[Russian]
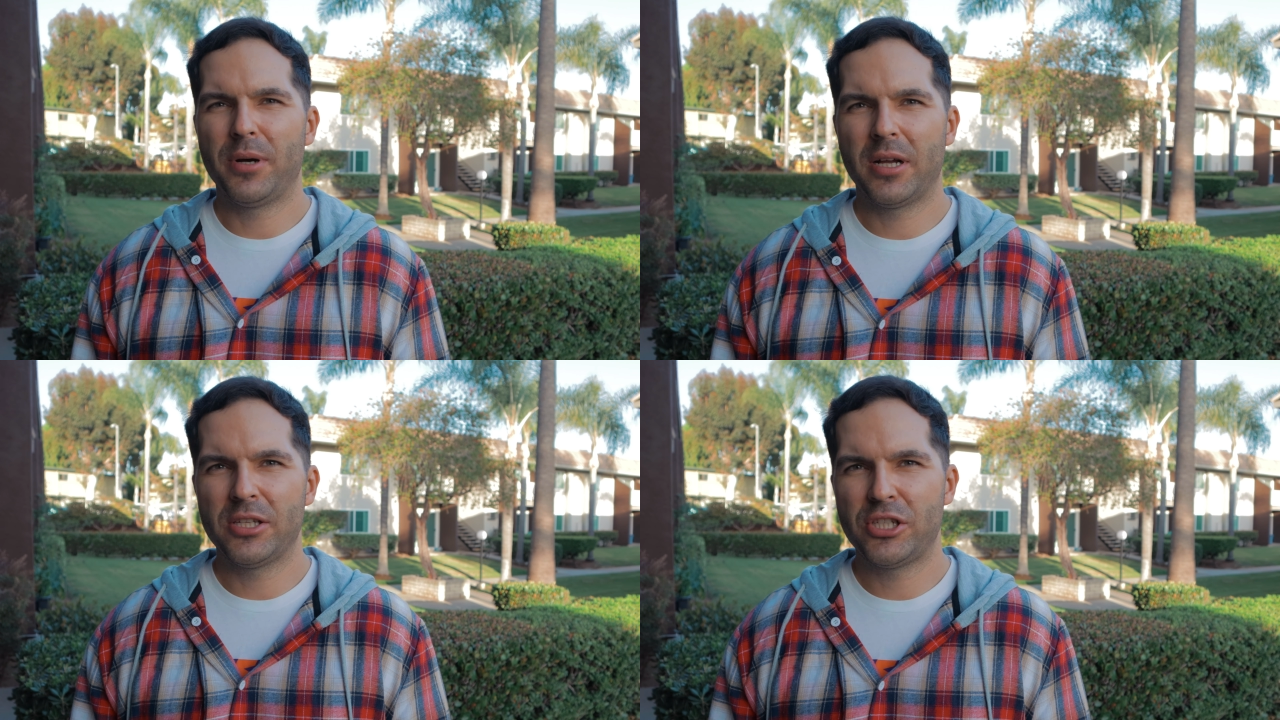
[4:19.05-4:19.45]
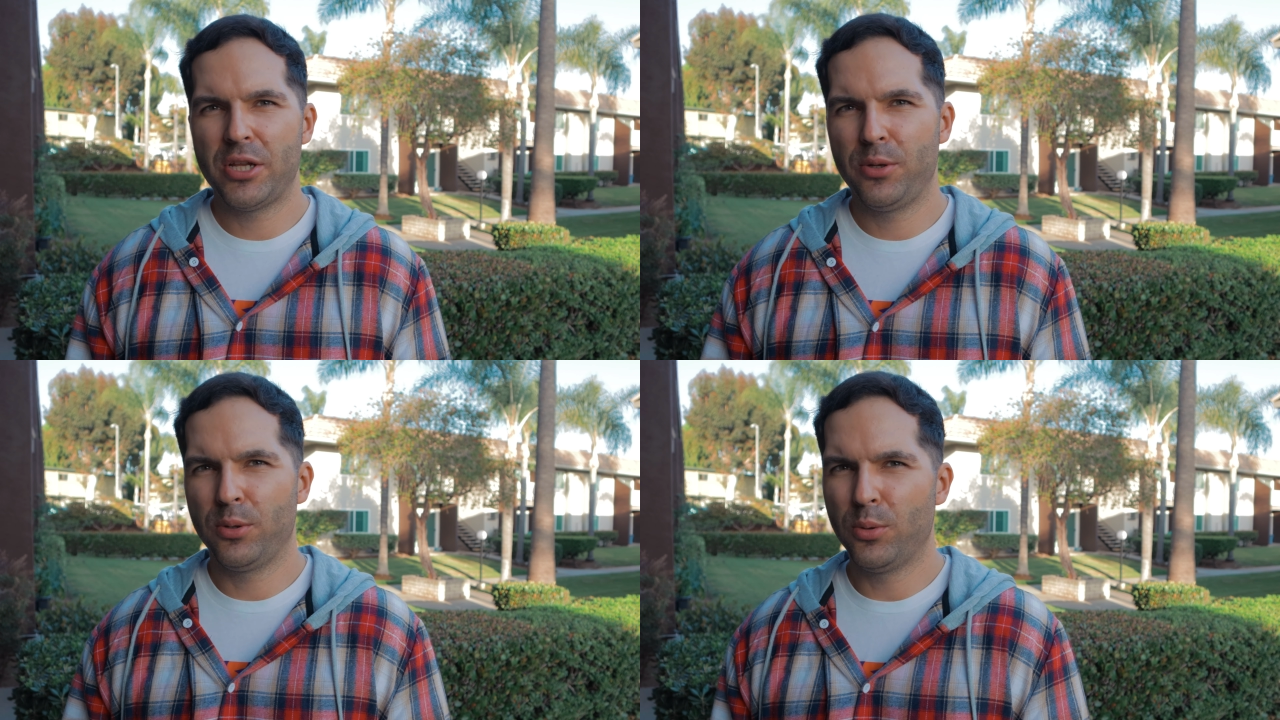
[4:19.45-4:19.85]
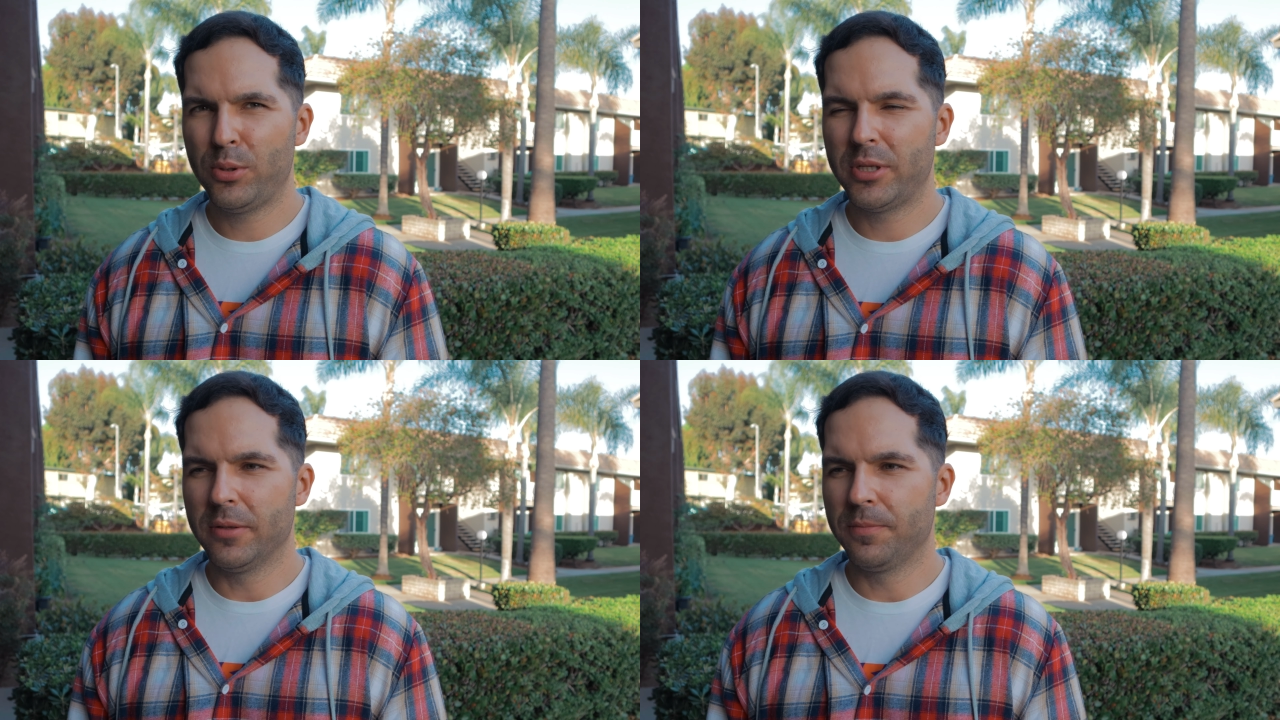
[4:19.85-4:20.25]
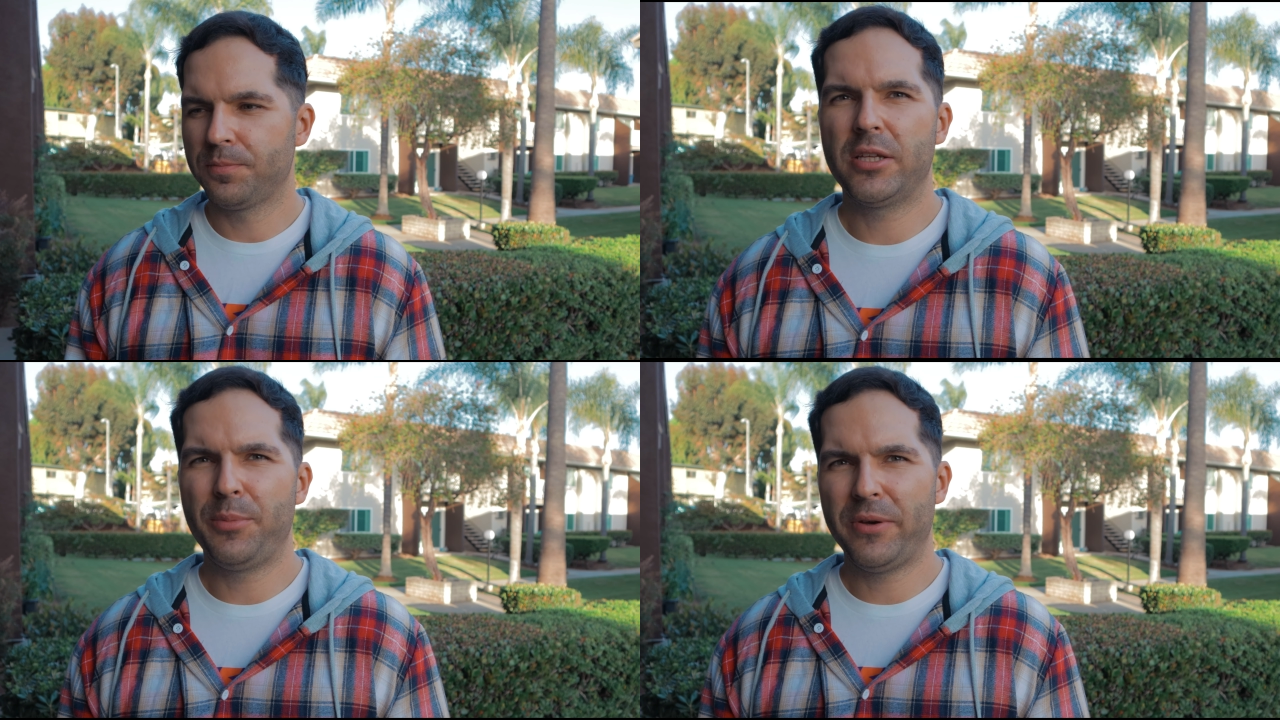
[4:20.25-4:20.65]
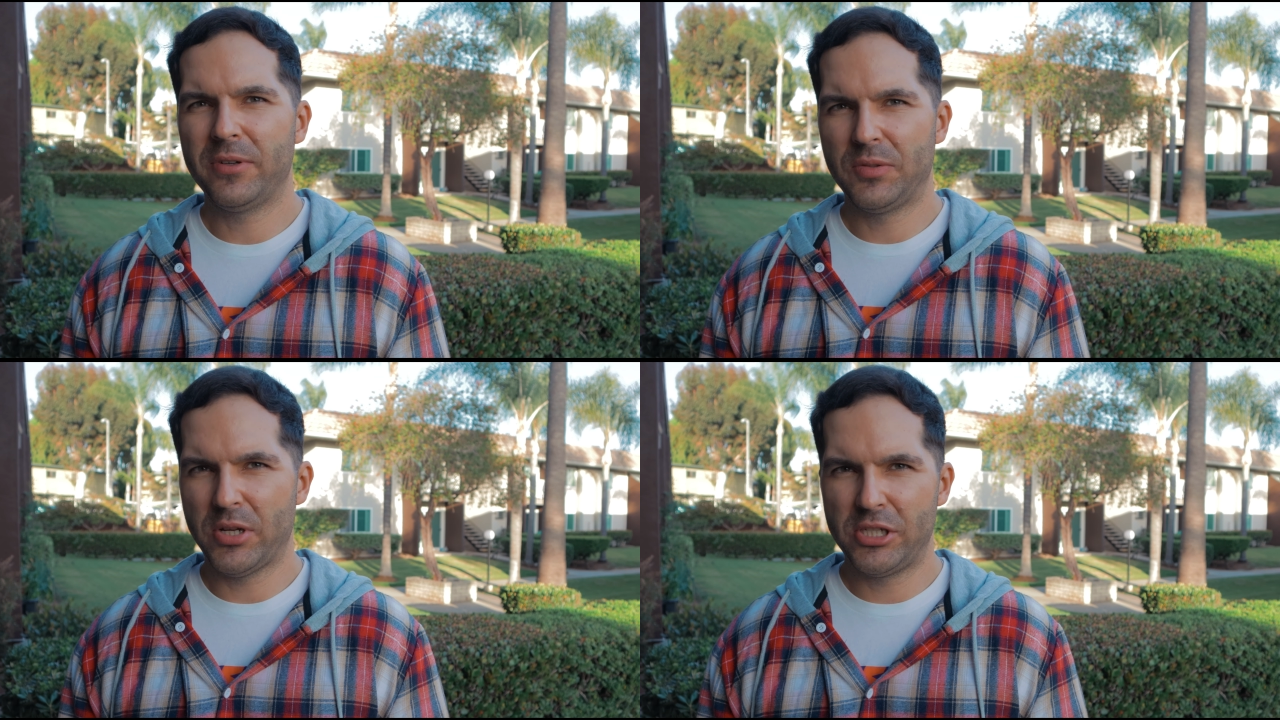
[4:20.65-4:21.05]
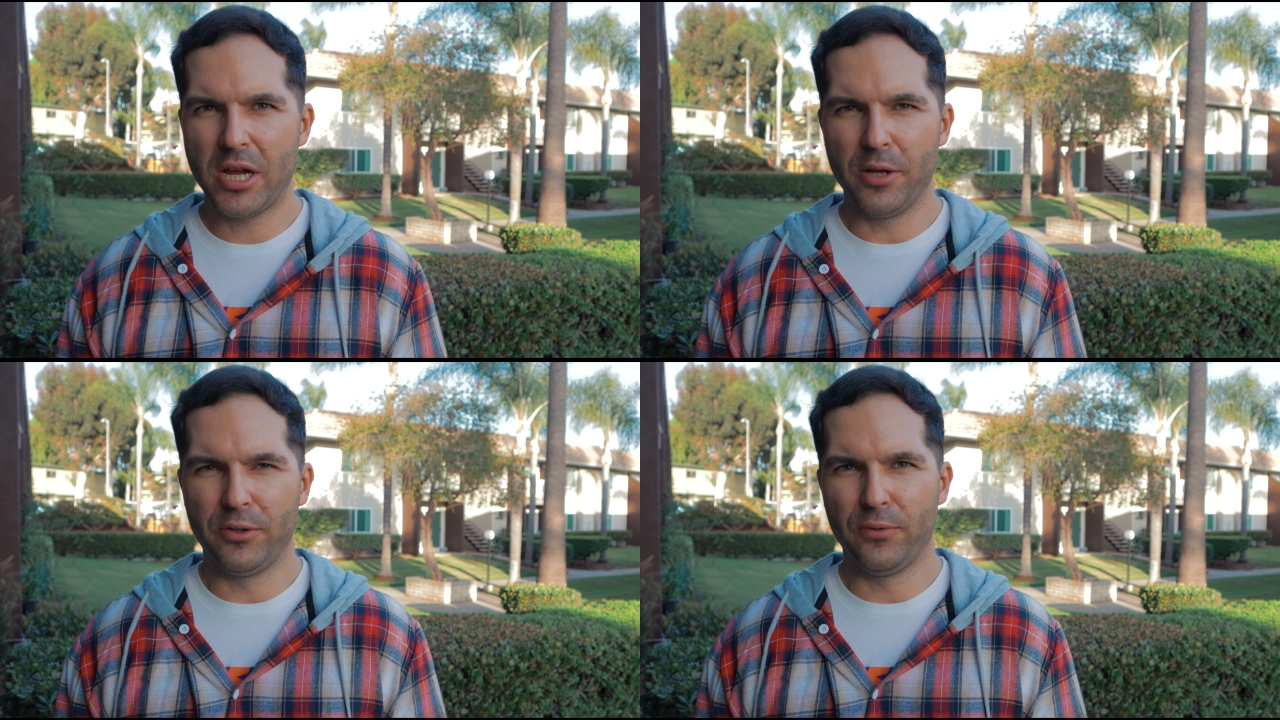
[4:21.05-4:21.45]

По окончанию года тебе возвращают